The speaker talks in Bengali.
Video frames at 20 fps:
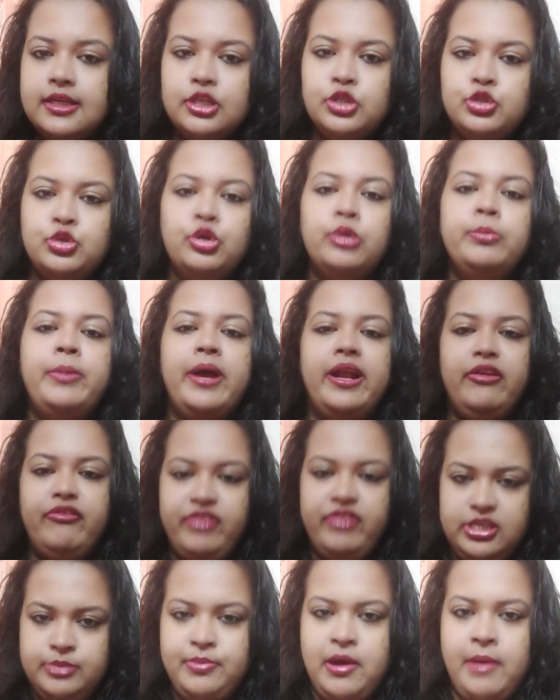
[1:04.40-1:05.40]
কিছুর
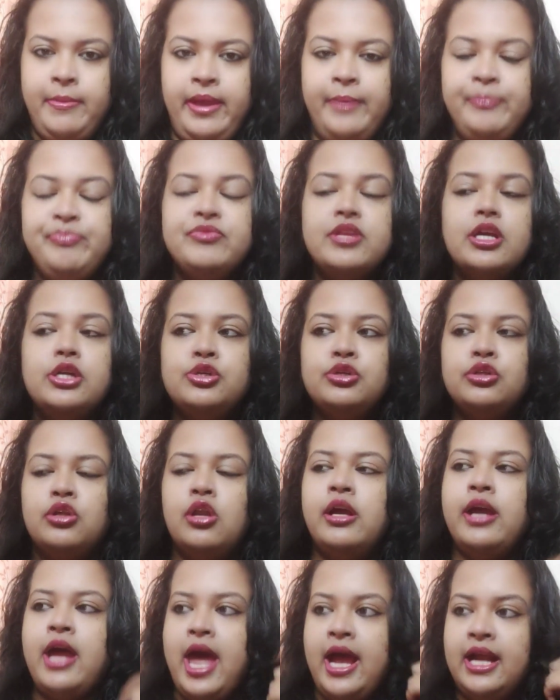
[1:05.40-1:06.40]
বেনিফিট পাবে
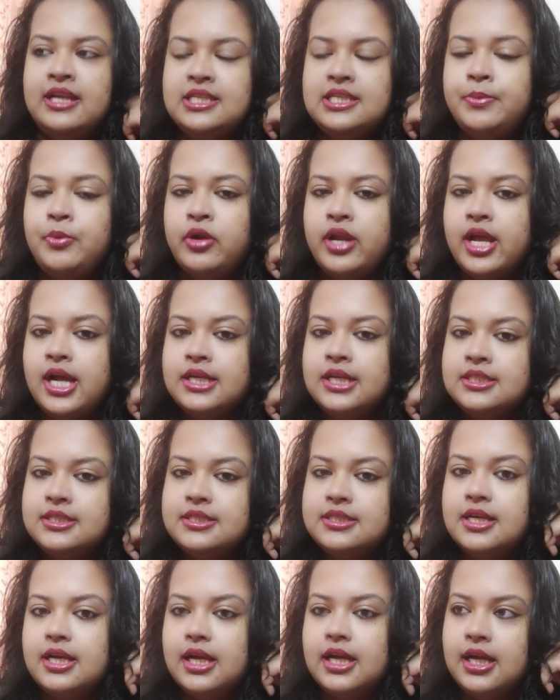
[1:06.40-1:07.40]
সুতরাং একটা
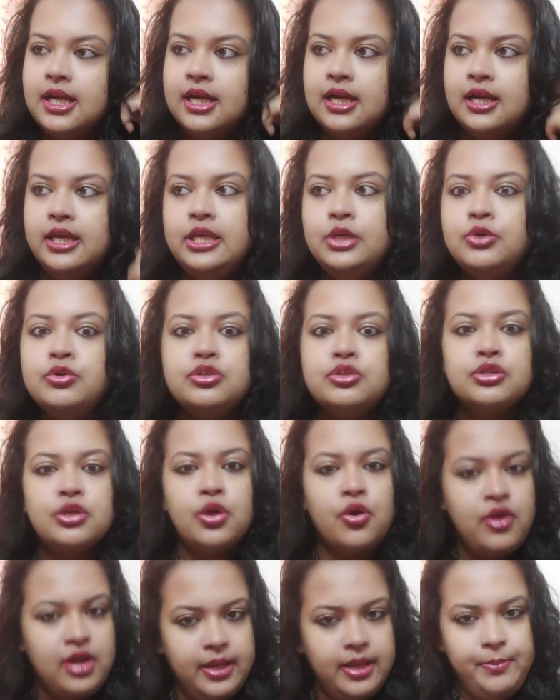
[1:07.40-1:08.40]
প্রোডাক্ট ইউজ
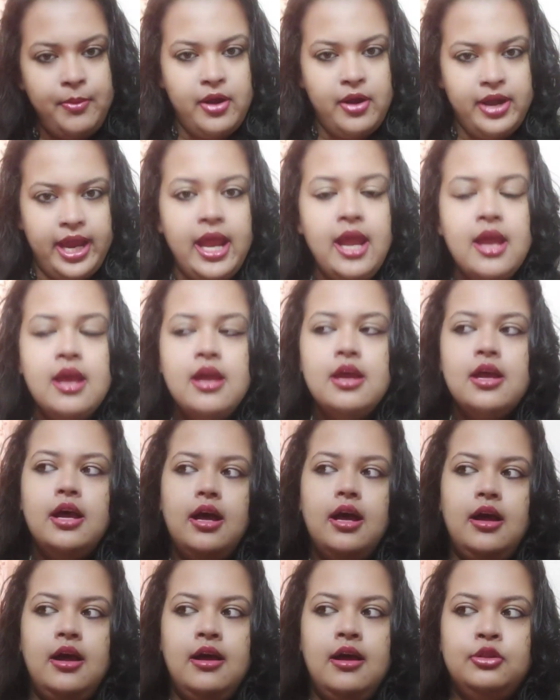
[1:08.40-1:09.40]
করলে পরে
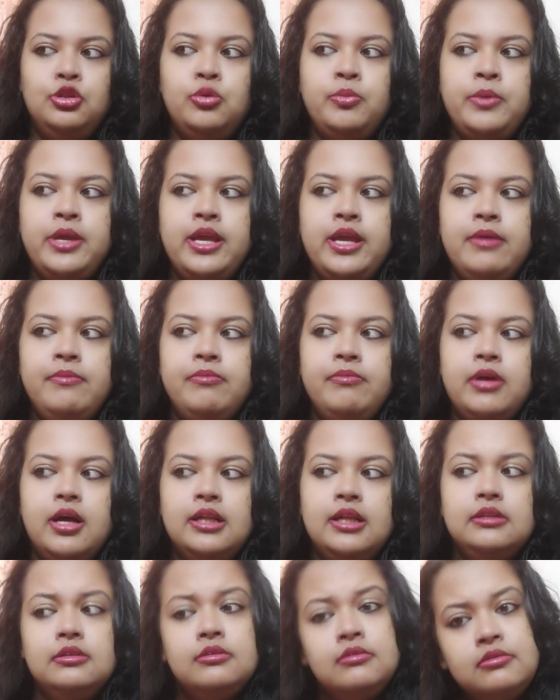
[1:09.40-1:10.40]
তুমি
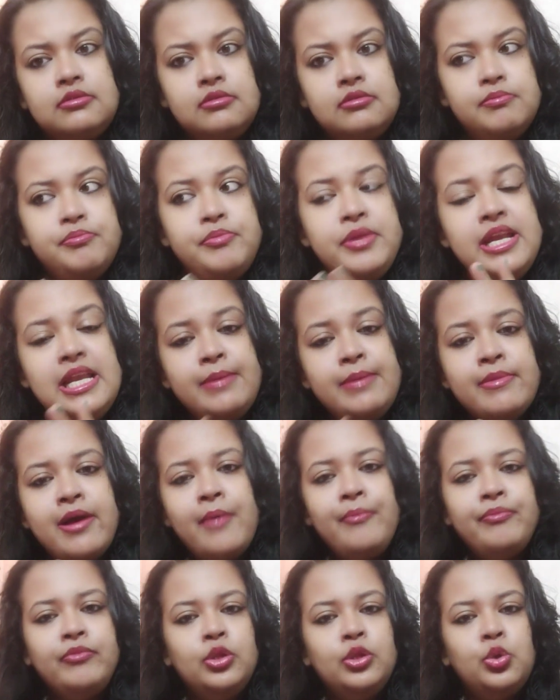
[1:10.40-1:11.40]

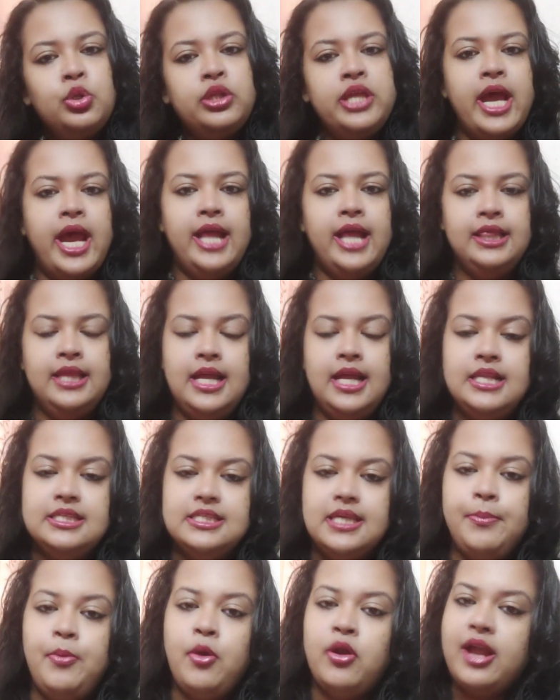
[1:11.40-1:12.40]
মিনিমাম দু থেকে
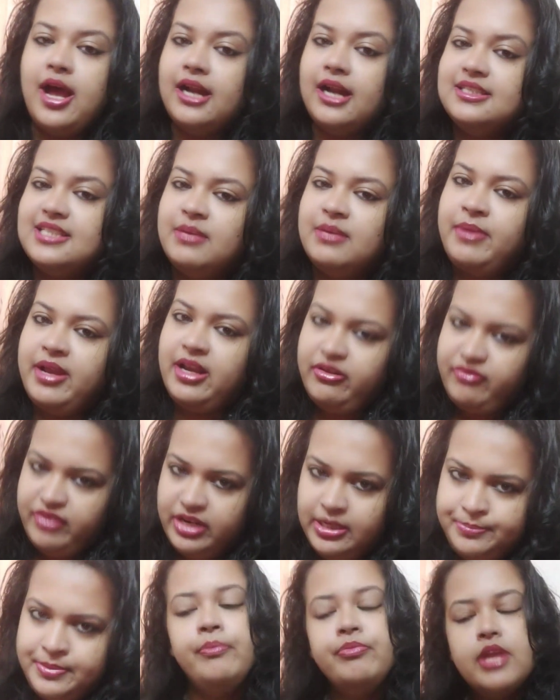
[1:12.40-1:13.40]
তিনটে প্রোডাক্টের
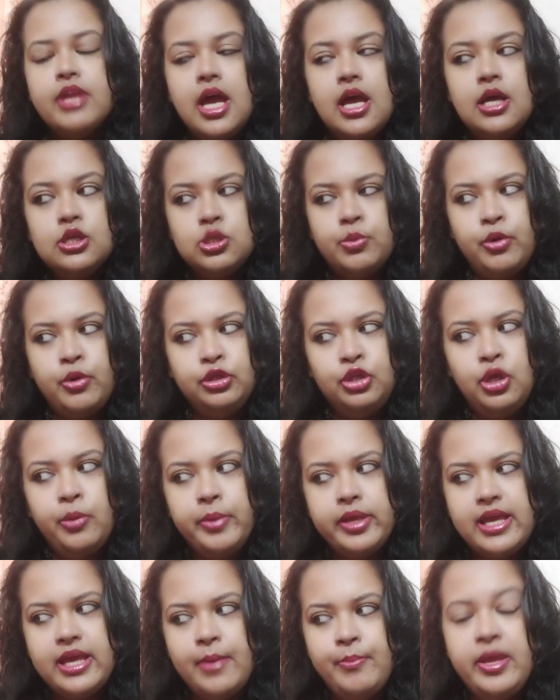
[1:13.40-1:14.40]
বেনিফিট পাব সো
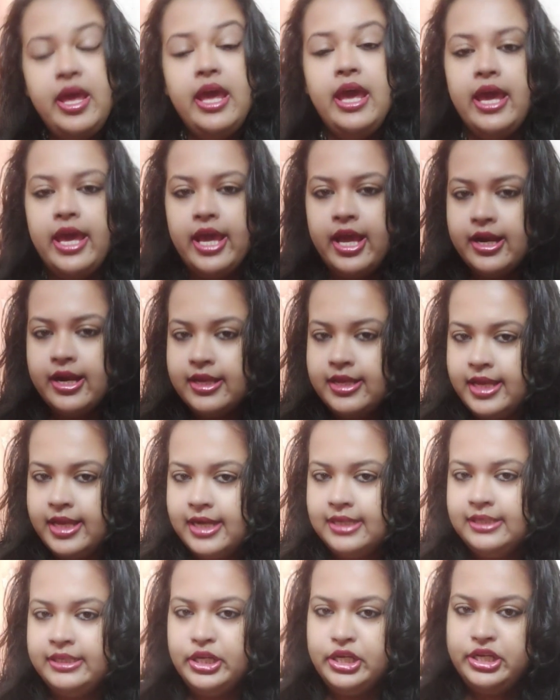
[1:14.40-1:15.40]
প্রথমেই আমি হেয়ার
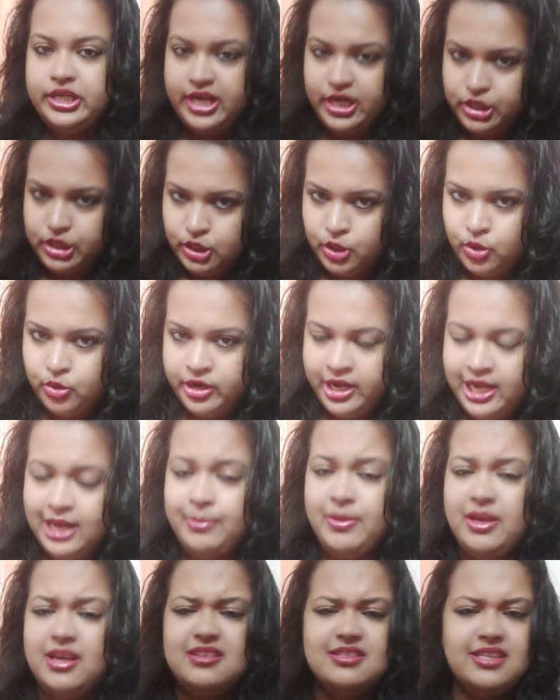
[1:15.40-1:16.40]
কেয়ারটা শেষ করে
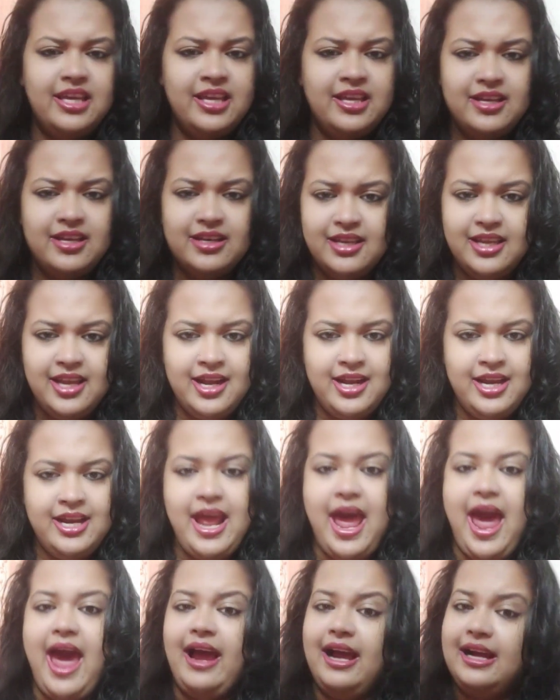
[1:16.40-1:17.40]
নিই বিকজ হেয়ার কেয়ারের
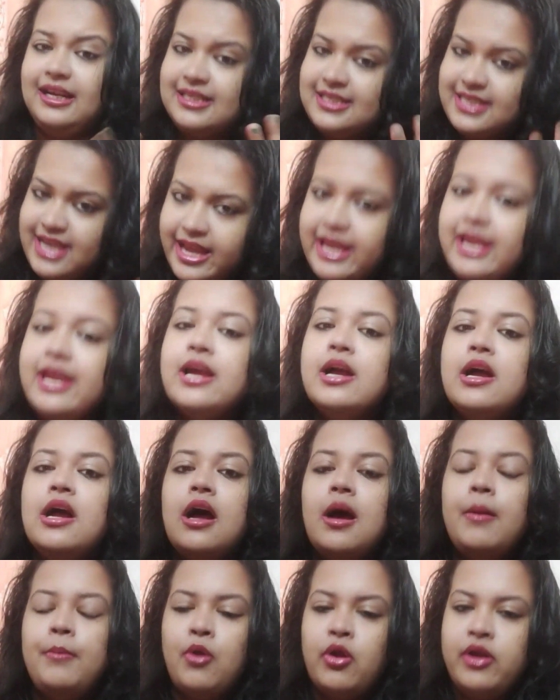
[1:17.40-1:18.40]
একটাই
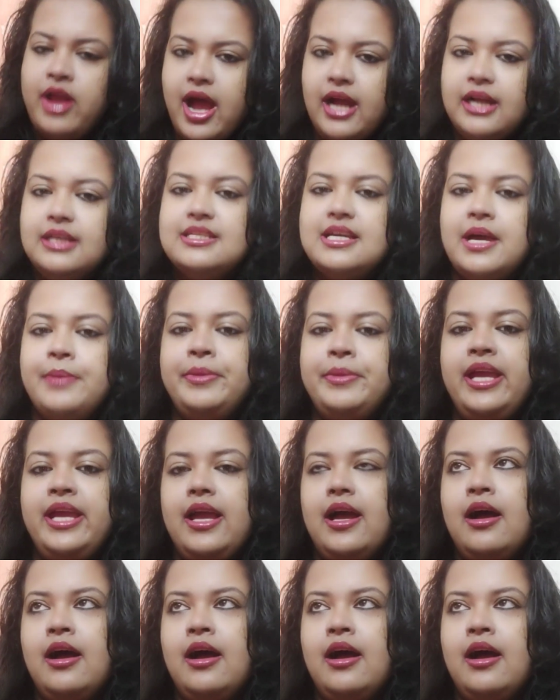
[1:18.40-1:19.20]
প্রোডাক্ট আমি